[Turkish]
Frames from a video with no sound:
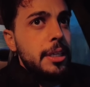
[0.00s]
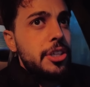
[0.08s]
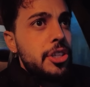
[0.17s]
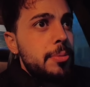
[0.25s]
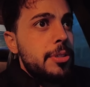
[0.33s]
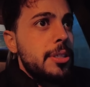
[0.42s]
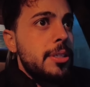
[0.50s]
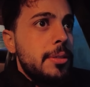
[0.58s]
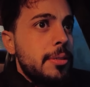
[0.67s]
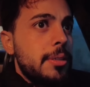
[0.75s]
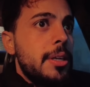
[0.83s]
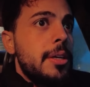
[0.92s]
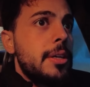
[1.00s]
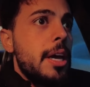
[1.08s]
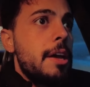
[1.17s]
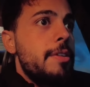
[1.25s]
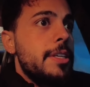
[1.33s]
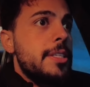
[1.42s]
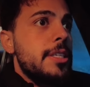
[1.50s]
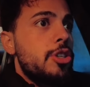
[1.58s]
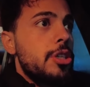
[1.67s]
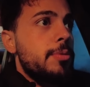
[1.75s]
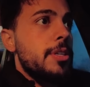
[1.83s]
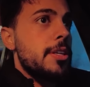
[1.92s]
Hiç kimsenin hevesi, hiç
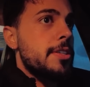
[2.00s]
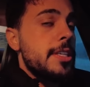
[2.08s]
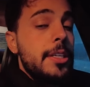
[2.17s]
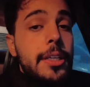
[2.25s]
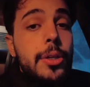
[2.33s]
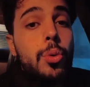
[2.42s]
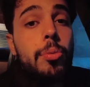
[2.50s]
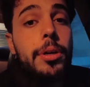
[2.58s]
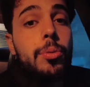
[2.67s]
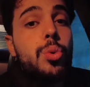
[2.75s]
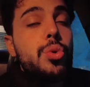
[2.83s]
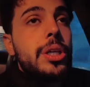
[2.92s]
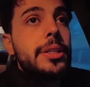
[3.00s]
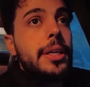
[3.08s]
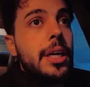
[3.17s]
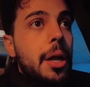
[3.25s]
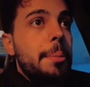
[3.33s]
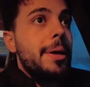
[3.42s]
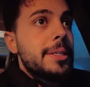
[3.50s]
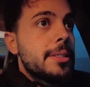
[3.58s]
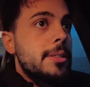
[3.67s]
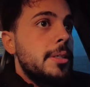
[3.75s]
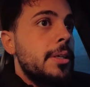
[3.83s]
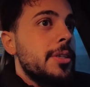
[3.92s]
kimsenin istedikleri umarım kursağında kalmaz.
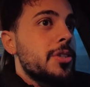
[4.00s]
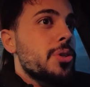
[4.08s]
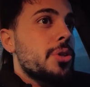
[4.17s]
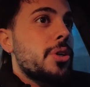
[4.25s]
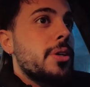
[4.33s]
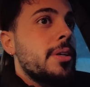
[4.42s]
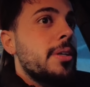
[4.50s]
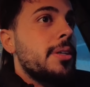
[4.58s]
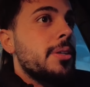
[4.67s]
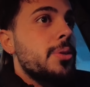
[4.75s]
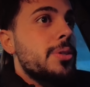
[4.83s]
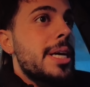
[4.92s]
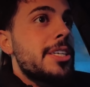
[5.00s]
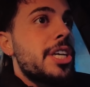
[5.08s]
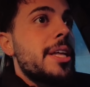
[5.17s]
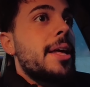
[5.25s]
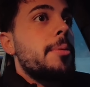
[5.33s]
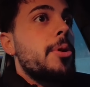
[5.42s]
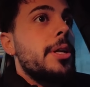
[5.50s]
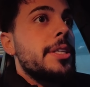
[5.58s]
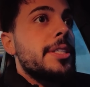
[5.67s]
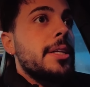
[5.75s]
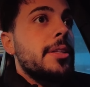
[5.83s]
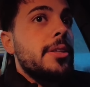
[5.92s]
Çünkü güzel şeyler böyle
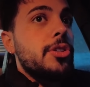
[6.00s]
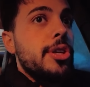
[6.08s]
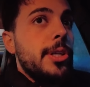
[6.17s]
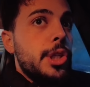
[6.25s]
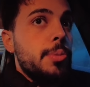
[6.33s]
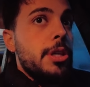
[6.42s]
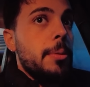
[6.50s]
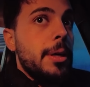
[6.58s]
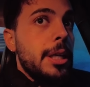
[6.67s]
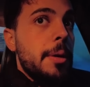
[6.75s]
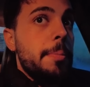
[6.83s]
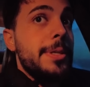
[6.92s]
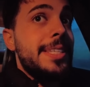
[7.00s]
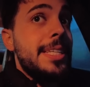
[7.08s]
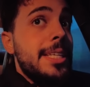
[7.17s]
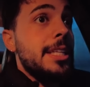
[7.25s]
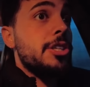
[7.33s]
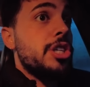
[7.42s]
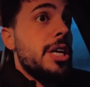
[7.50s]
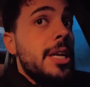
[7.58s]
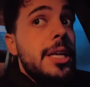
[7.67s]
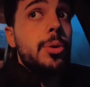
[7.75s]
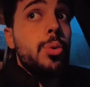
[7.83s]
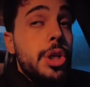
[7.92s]
insanların çalışıp çabalayıp istedikleri
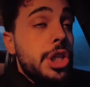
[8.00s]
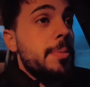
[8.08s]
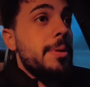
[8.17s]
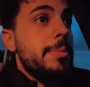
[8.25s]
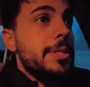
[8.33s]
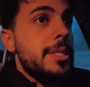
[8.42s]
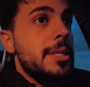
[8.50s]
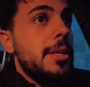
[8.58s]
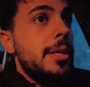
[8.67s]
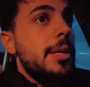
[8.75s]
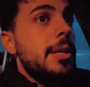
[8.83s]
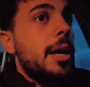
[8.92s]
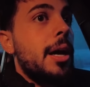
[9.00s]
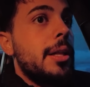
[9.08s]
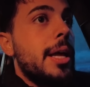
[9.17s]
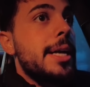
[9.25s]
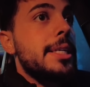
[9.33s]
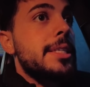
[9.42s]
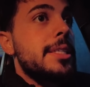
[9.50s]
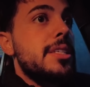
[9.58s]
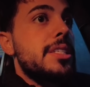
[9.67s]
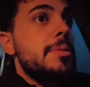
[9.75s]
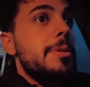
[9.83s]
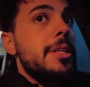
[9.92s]
şeylere ulaşabilmesi. Allah herkese
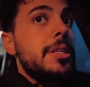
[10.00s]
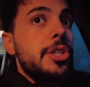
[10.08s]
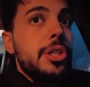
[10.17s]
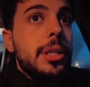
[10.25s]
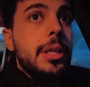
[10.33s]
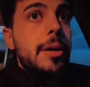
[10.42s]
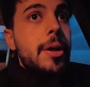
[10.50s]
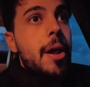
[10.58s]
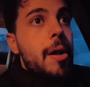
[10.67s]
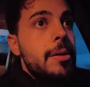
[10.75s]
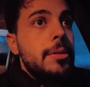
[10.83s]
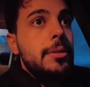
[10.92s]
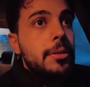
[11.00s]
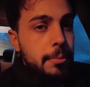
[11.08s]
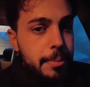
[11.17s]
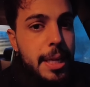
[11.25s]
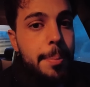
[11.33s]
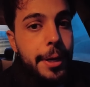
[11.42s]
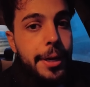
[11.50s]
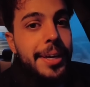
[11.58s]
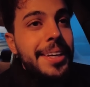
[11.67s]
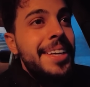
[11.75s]
nasip eder inşallah. Bir de bana.